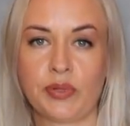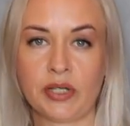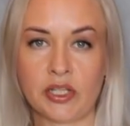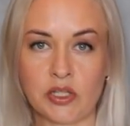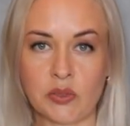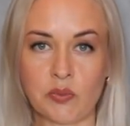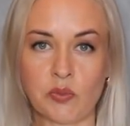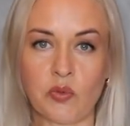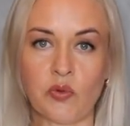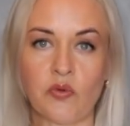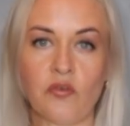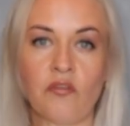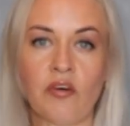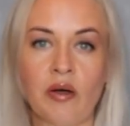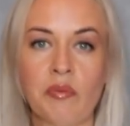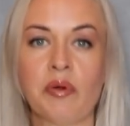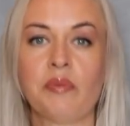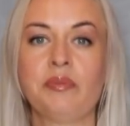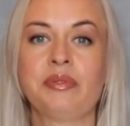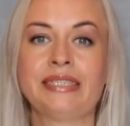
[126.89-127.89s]
Поэтому
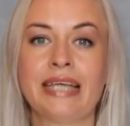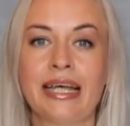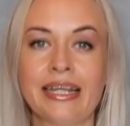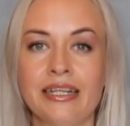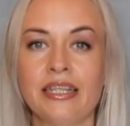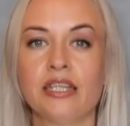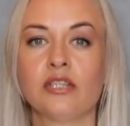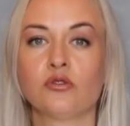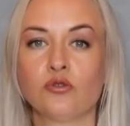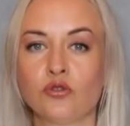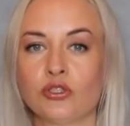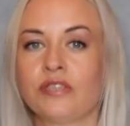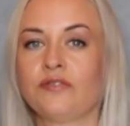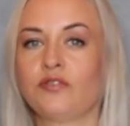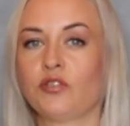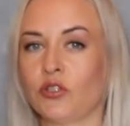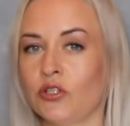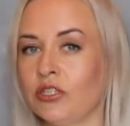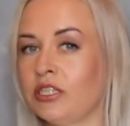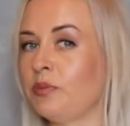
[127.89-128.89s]
вам обязательно нужно
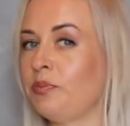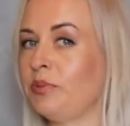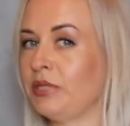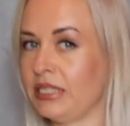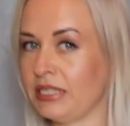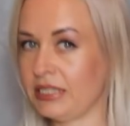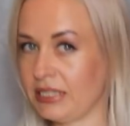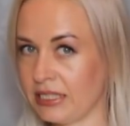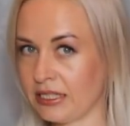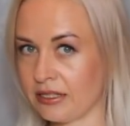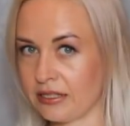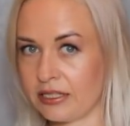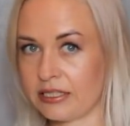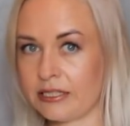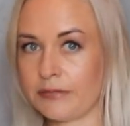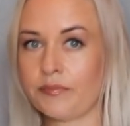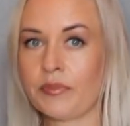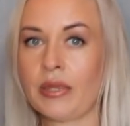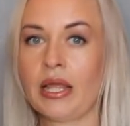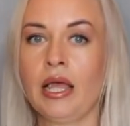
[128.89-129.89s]
все это переделать
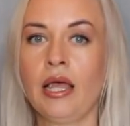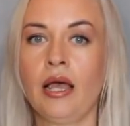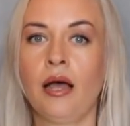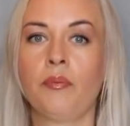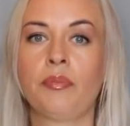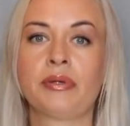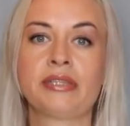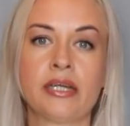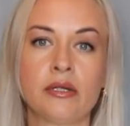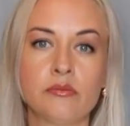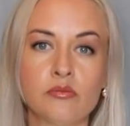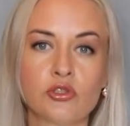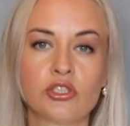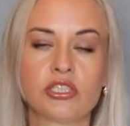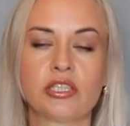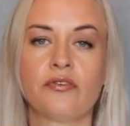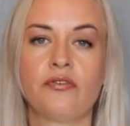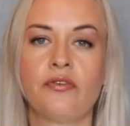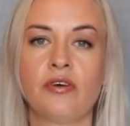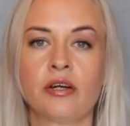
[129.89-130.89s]
потому
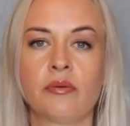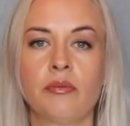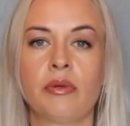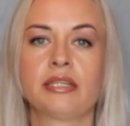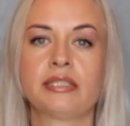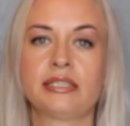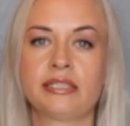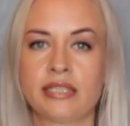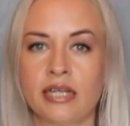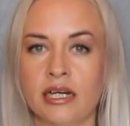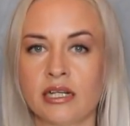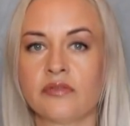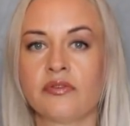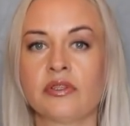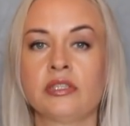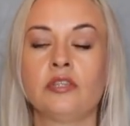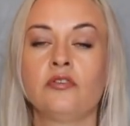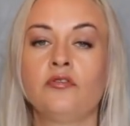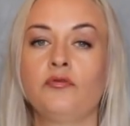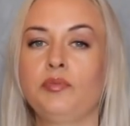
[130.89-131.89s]
что формат
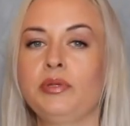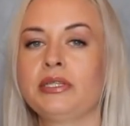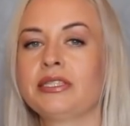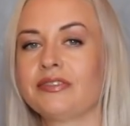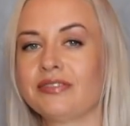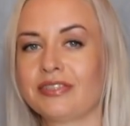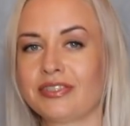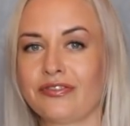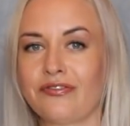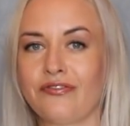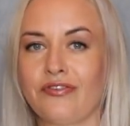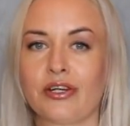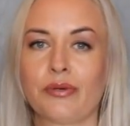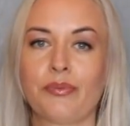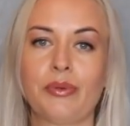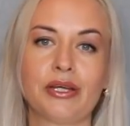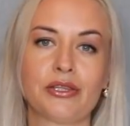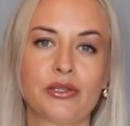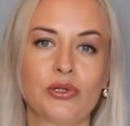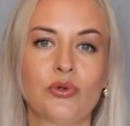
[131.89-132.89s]
старого не вписывается в
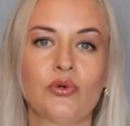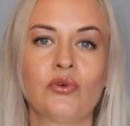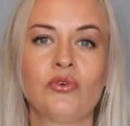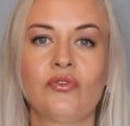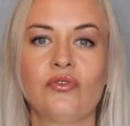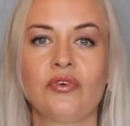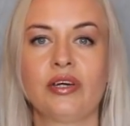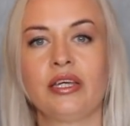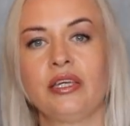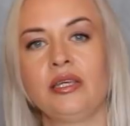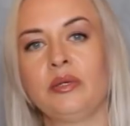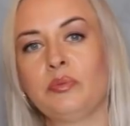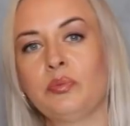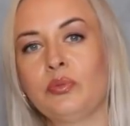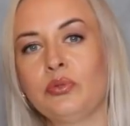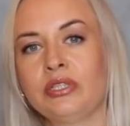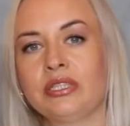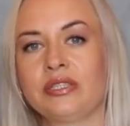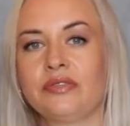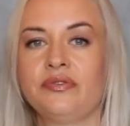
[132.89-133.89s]
формат нового и
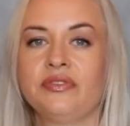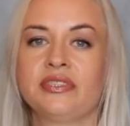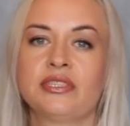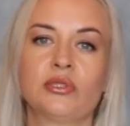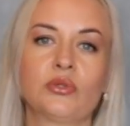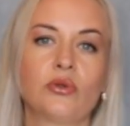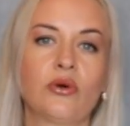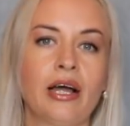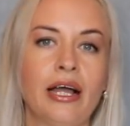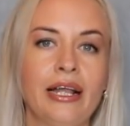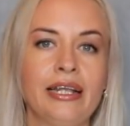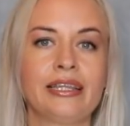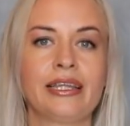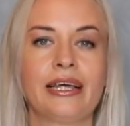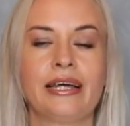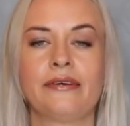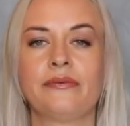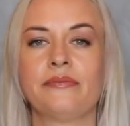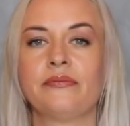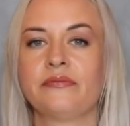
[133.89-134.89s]
будет
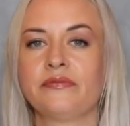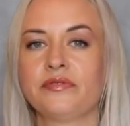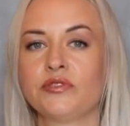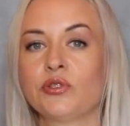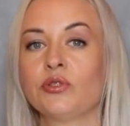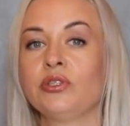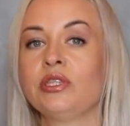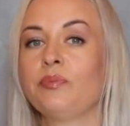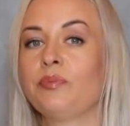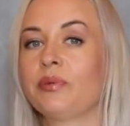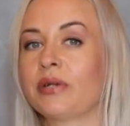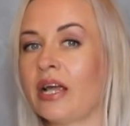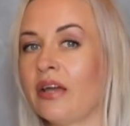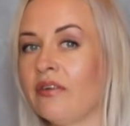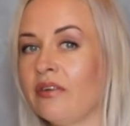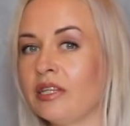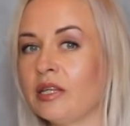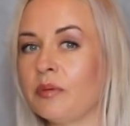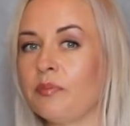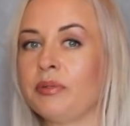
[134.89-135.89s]
визуально все
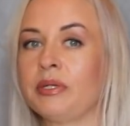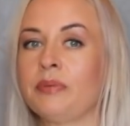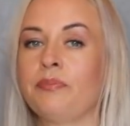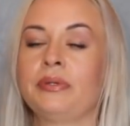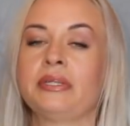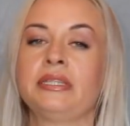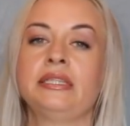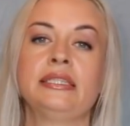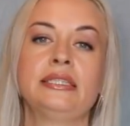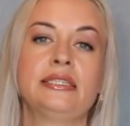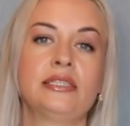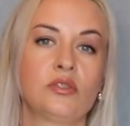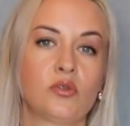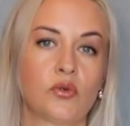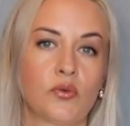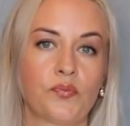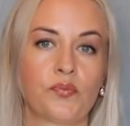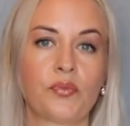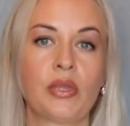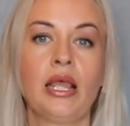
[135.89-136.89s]
неправильно
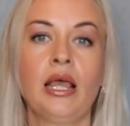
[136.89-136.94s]
преподнесено.